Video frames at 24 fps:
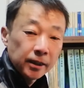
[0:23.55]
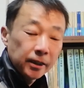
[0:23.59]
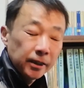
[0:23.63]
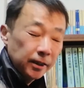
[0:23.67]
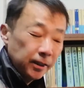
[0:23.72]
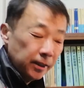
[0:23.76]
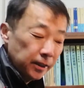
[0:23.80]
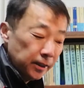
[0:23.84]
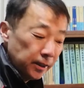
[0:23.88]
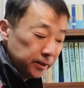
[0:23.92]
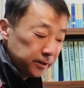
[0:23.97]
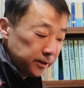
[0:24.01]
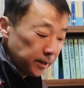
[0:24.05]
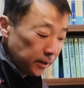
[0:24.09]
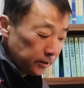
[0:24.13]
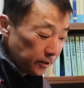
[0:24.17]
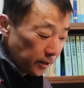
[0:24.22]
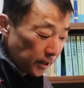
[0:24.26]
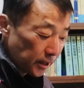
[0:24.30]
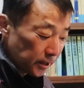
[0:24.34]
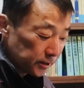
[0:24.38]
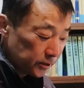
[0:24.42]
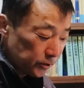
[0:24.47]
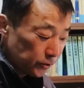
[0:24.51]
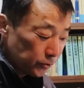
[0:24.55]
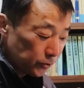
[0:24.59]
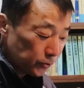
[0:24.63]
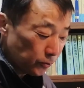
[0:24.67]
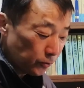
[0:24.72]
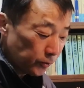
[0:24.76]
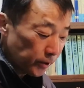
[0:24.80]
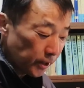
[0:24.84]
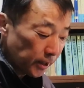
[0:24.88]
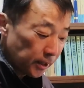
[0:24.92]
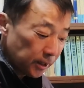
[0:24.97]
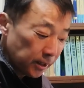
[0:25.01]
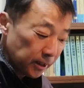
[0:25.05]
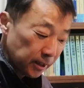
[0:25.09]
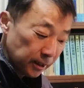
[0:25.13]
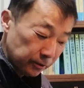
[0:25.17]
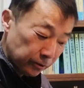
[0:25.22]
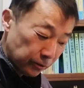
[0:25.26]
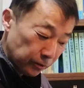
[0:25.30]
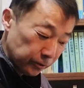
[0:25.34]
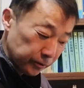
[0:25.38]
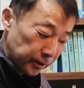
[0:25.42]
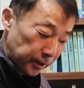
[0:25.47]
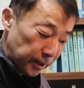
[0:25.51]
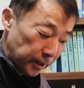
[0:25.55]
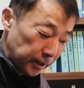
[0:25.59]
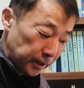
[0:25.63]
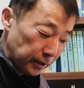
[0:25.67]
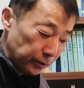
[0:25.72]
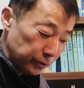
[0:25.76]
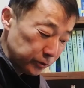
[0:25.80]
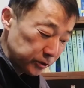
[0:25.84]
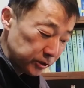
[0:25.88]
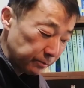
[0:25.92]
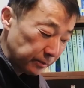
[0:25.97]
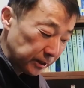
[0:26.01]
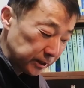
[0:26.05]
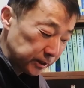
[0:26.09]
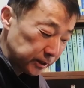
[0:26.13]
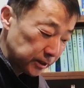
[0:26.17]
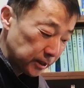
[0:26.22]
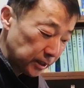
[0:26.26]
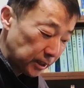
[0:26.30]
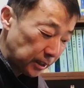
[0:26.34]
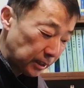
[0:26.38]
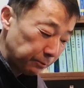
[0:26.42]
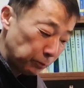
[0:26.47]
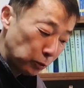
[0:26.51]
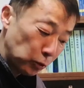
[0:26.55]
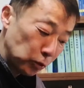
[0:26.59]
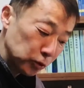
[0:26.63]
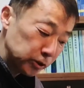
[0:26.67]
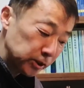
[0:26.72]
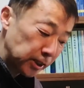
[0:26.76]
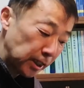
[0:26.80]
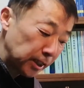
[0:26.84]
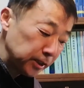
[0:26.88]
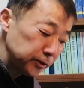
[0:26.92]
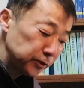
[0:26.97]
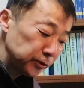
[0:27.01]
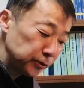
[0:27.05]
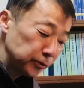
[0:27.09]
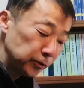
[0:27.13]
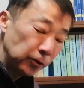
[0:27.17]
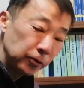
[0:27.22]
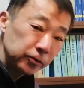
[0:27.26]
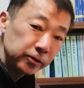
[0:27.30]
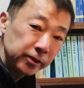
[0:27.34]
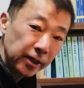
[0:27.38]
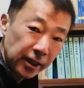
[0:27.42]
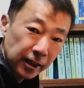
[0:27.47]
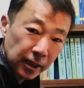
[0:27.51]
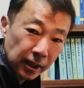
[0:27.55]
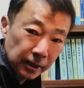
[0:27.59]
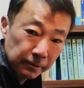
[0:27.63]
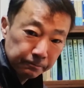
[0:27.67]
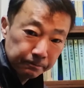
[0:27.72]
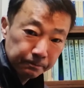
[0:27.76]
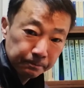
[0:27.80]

えー、1985年からの提携をしますから、もう36年間、